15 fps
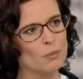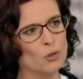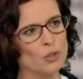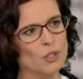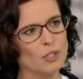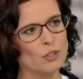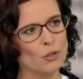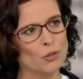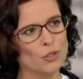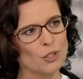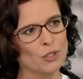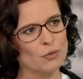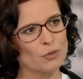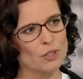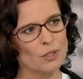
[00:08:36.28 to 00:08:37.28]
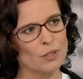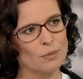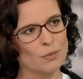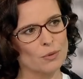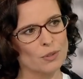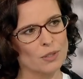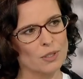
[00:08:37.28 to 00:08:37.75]
można dotrzeć, wszystko
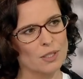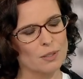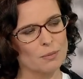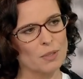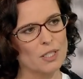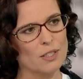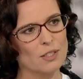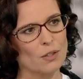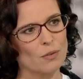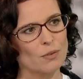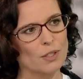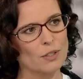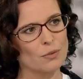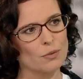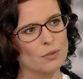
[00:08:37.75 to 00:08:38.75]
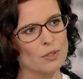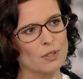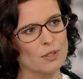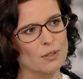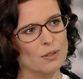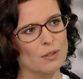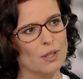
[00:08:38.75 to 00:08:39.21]
można zmiksować,
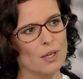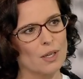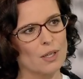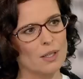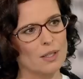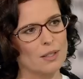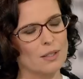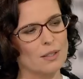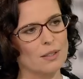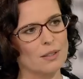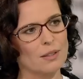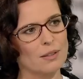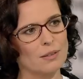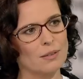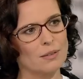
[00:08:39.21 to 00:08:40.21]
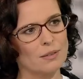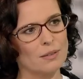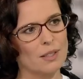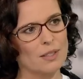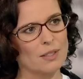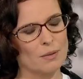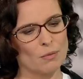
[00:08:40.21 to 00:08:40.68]
wszystko e,
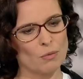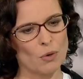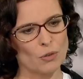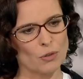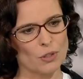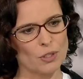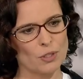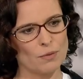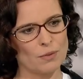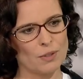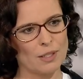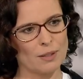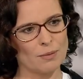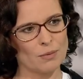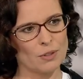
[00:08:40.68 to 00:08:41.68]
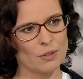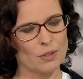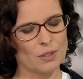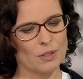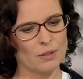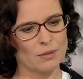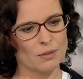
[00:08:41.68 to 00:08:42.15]
razem łączyć? Wydaje mi się,
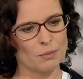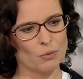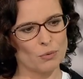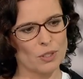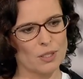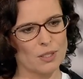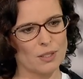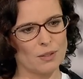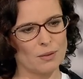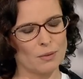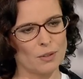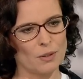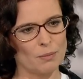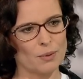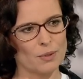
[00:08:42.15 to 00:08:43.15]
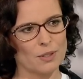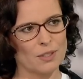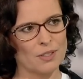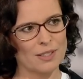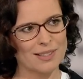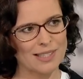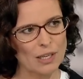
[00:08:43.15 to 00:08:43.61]
że te współczesne
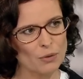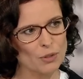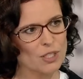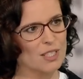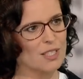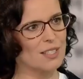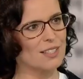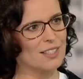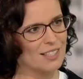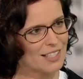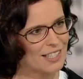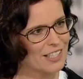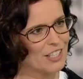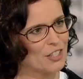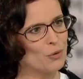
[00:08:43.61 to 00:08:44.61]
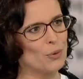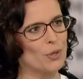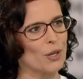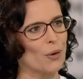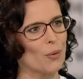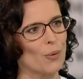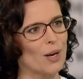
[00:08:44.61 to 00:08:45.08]
kompozycje cały czas
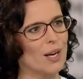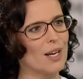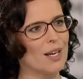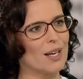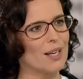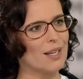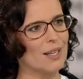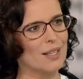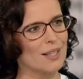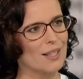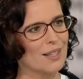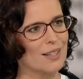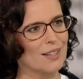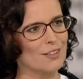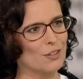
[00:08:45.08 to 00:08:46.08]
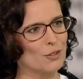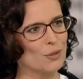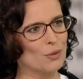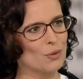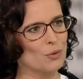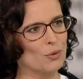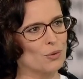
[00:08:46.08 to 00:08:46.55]
recyklingują e, to, co
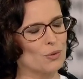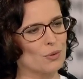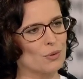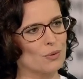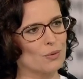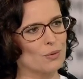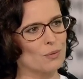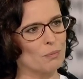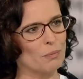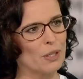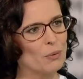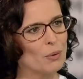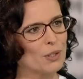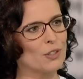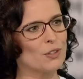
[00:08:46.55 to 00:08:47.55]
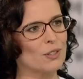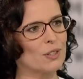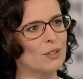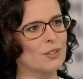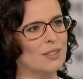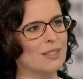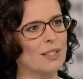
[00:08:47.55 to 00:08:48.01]
już było i do
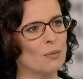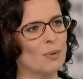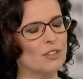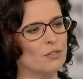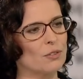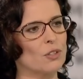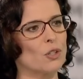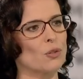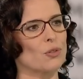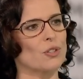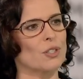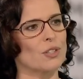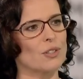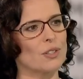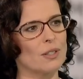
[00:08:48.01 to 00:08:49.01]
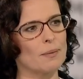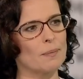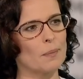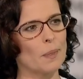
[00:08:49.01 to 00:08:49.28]
tego jest tak łatwo dotrzeć, nie?